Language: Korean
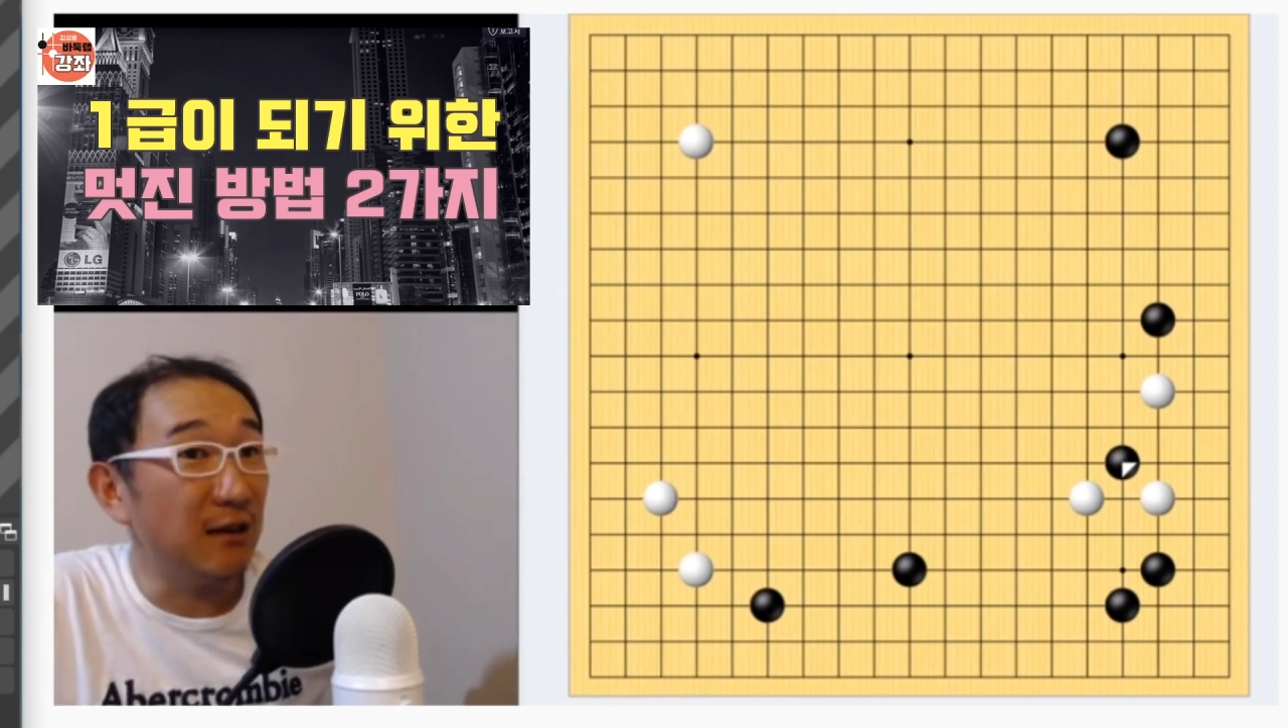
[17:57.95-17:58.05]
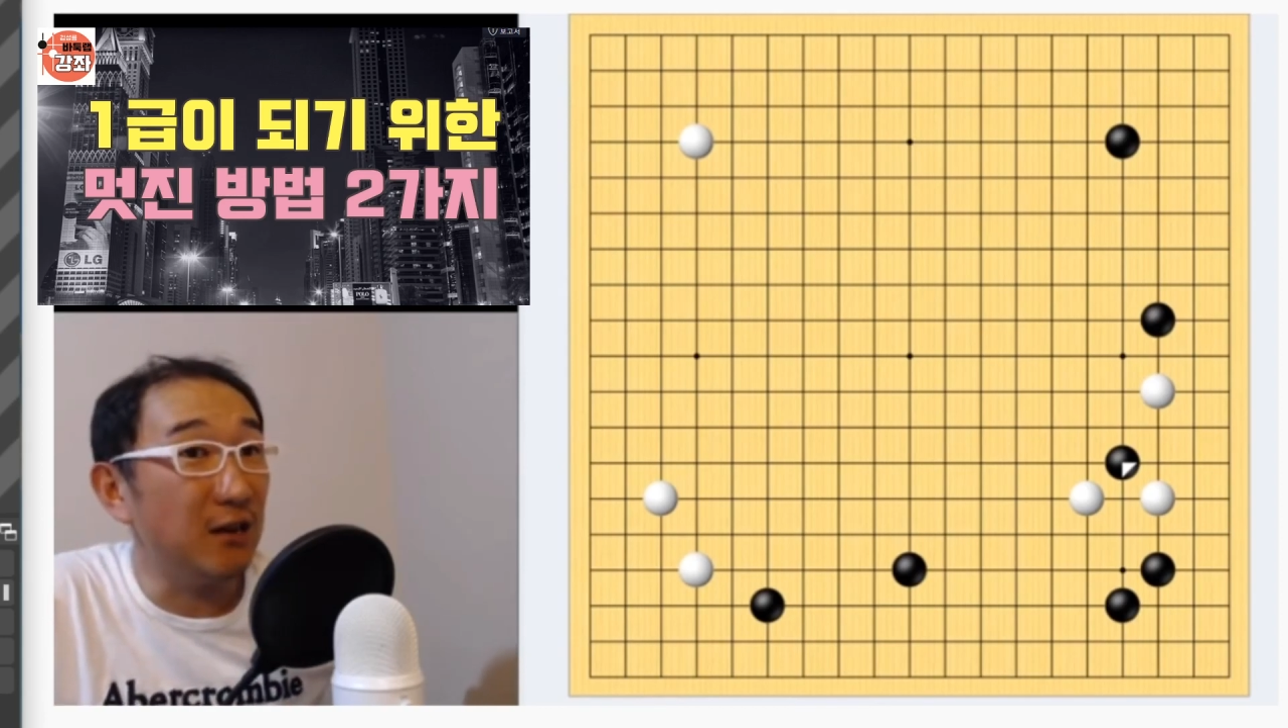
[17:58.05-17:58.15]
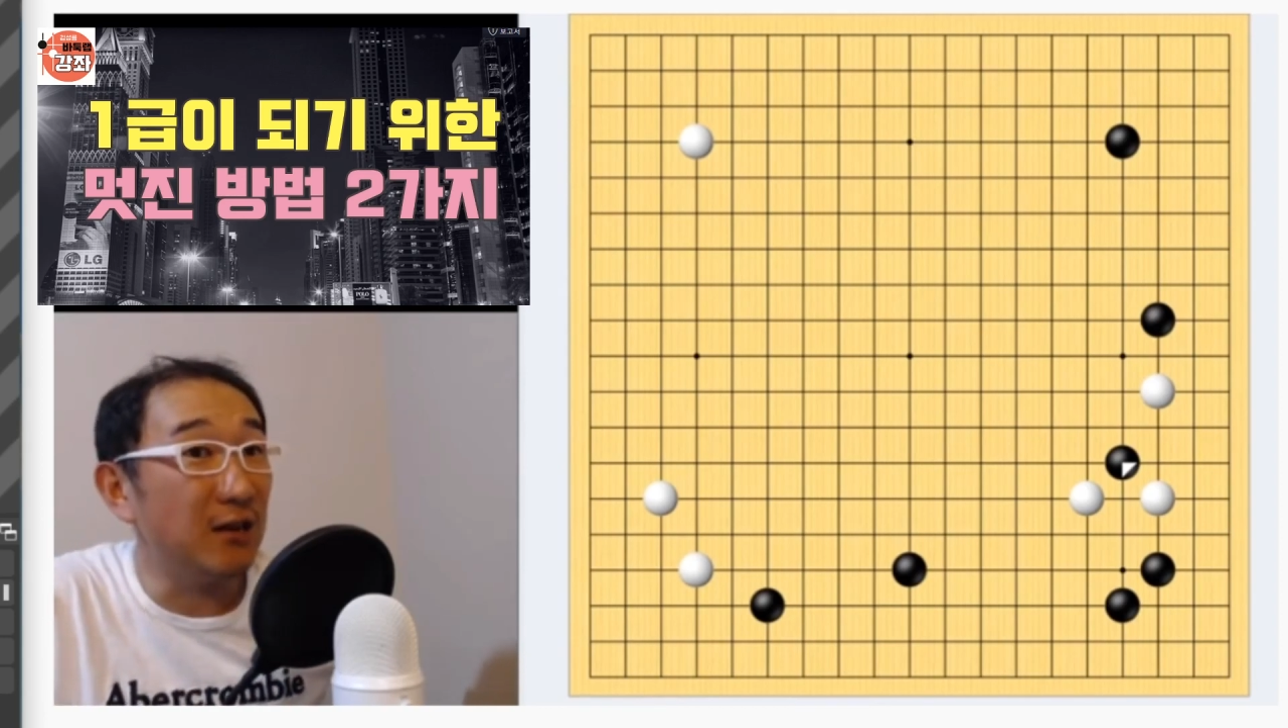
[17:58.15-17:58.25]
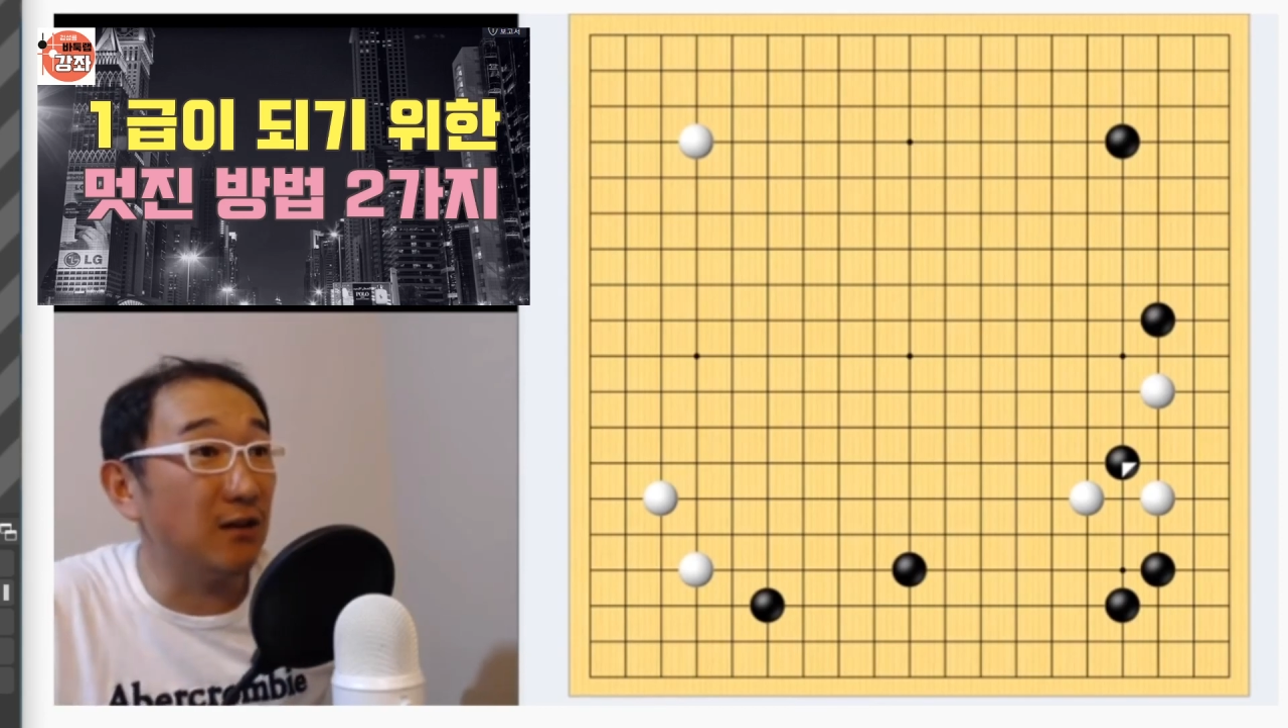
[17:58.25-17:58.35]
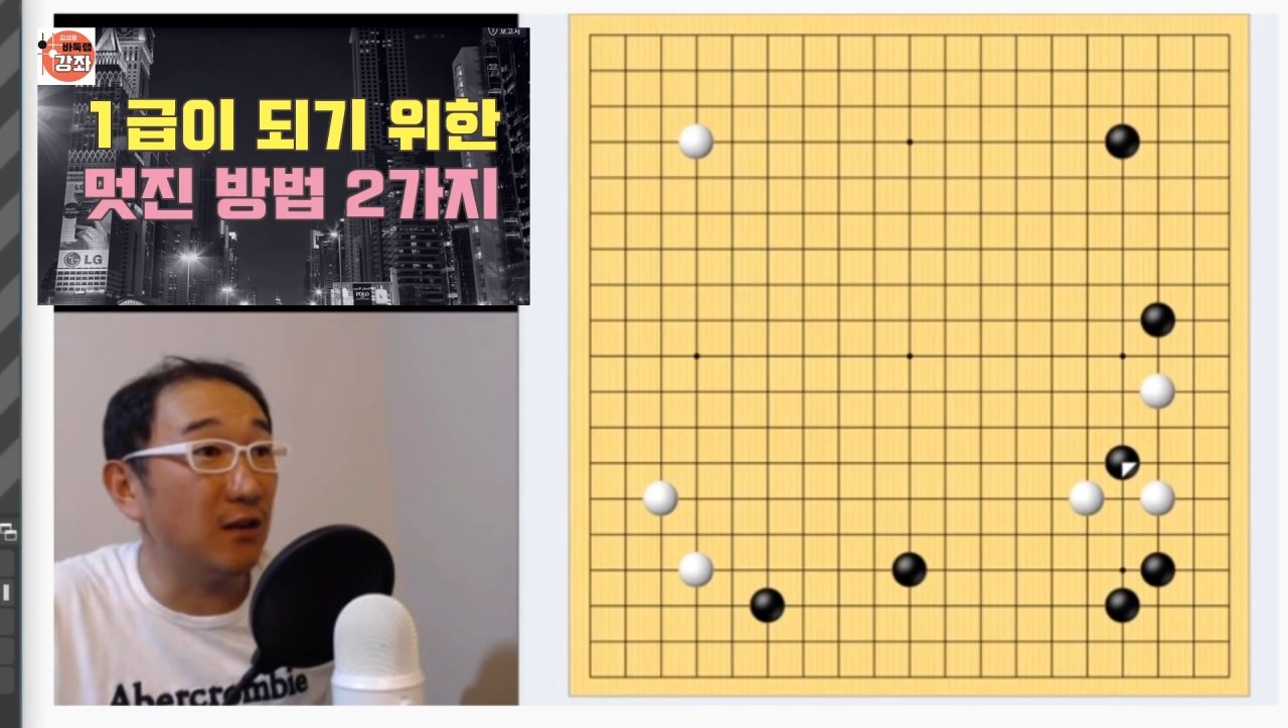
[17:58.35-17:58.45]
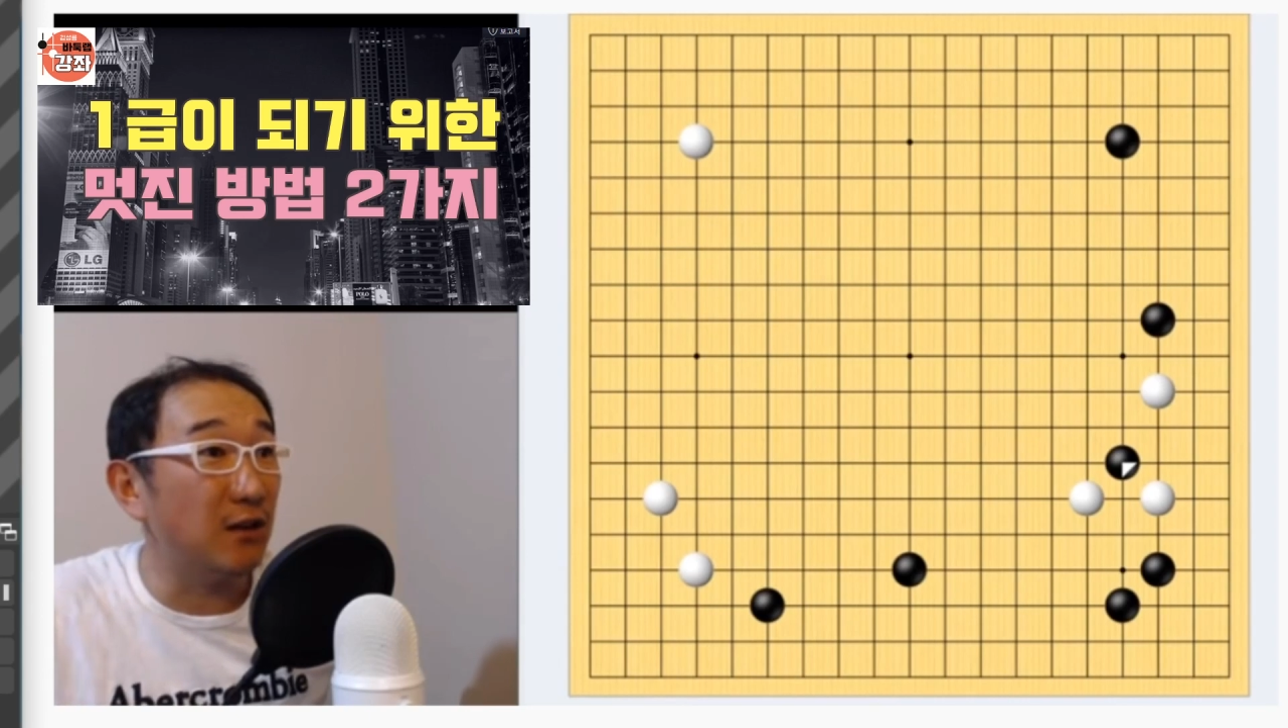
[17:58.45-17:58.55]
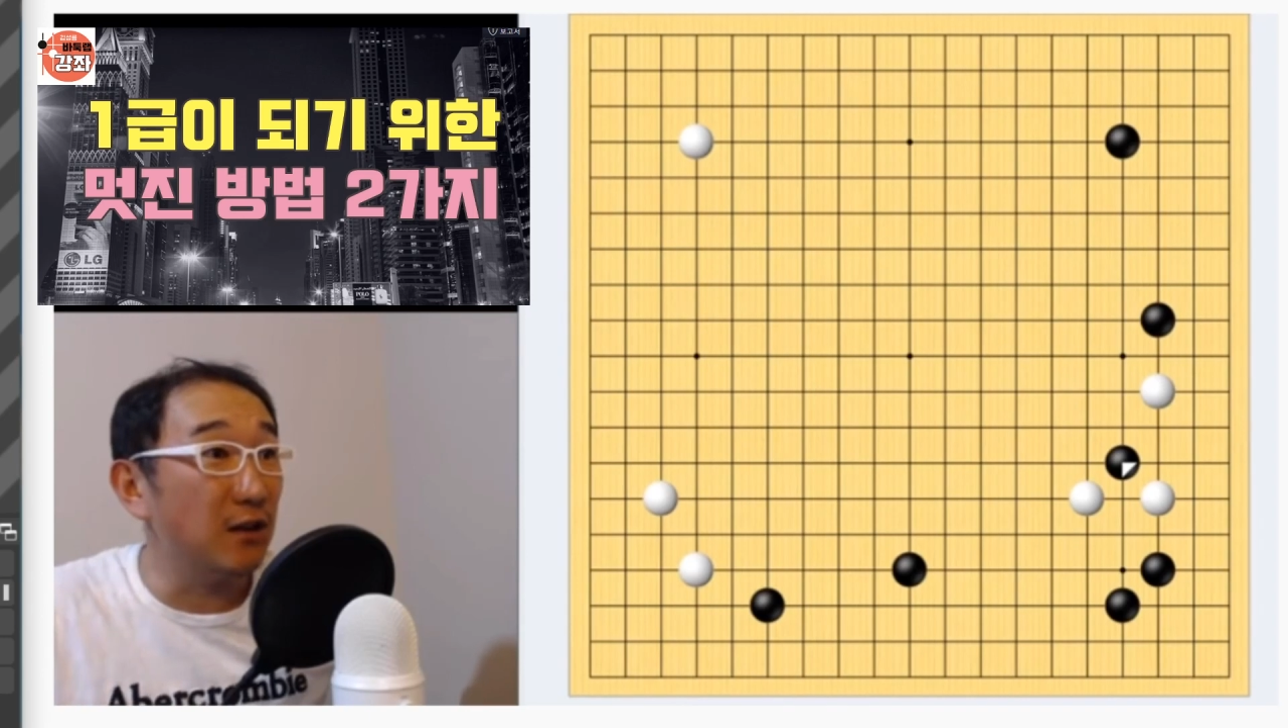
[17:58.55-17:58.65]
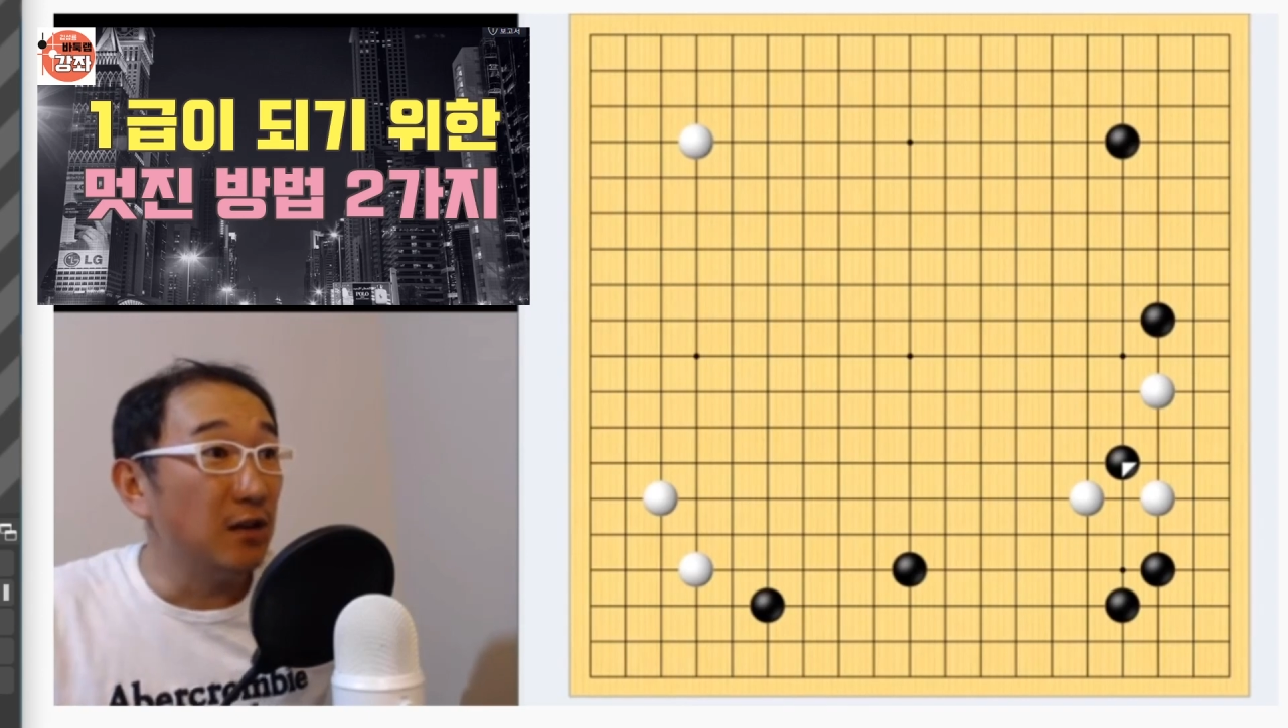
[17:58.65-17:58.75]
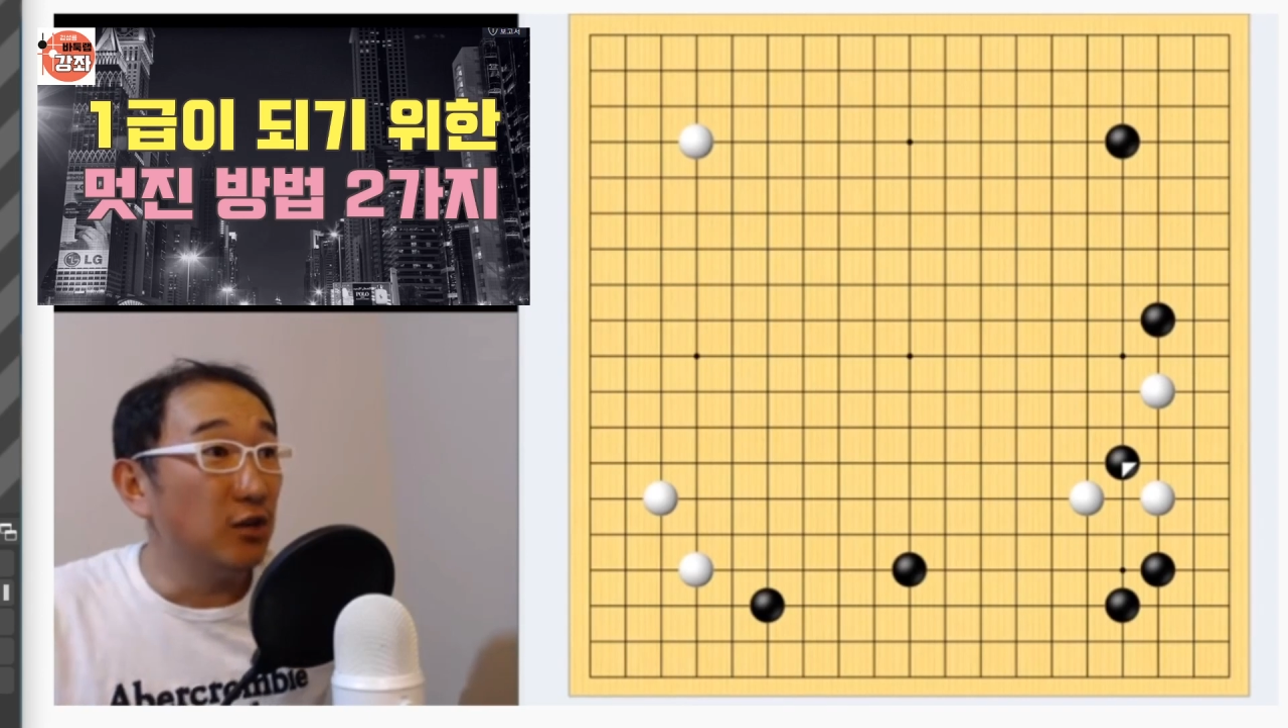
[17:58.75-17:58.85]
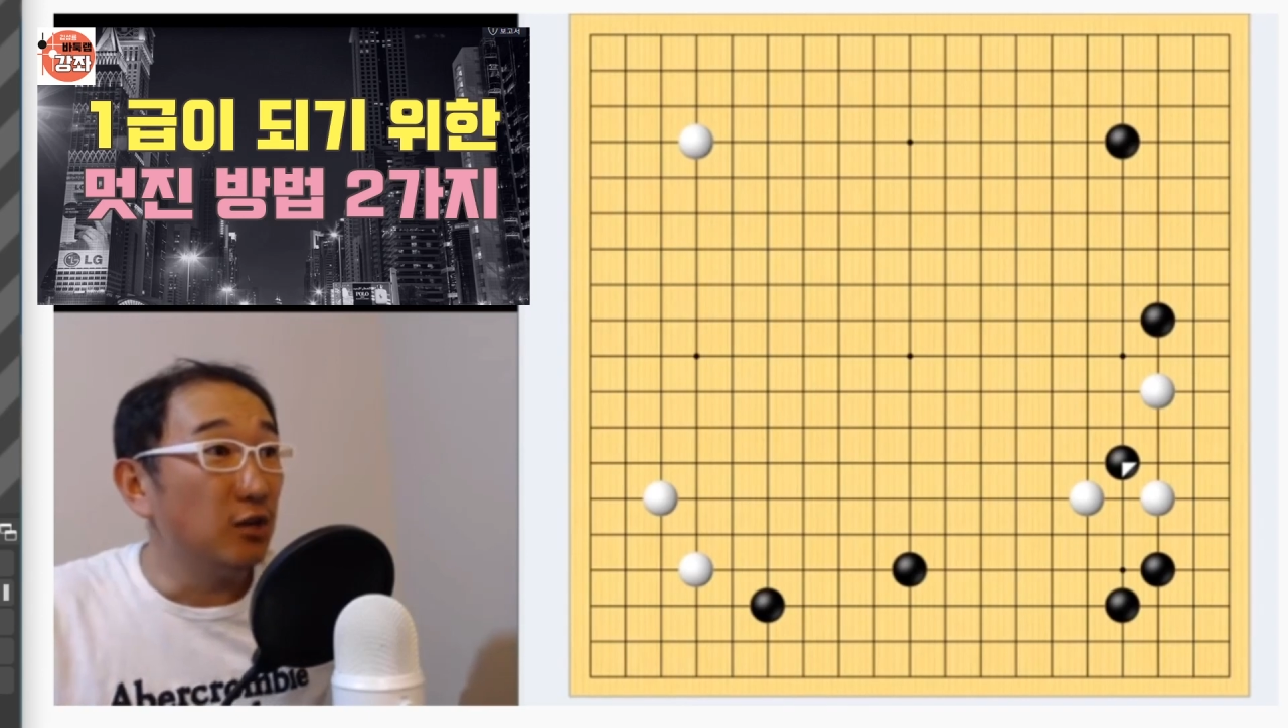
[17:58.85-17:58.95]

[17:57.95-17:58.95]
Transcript: 상황에서